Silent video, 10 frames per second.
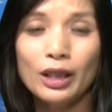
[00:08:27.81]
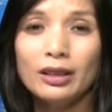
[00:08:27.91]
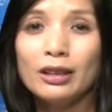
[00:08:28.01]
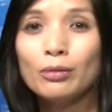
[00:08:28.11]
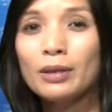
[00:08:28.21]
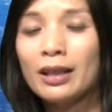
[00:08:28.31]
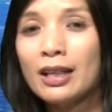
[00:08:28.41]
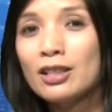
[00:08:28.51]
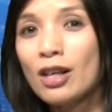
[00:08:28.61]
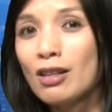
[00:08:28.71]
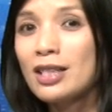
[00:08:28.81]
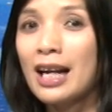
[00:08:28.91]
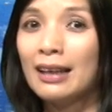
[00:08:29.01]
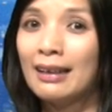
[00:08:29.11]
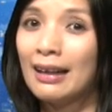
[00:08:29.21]
thì chúng ta thấy rõ
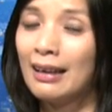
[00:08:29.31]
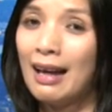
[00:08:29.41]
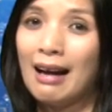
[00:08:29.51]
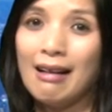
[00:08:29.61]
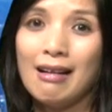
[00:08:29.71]
ràng rằng là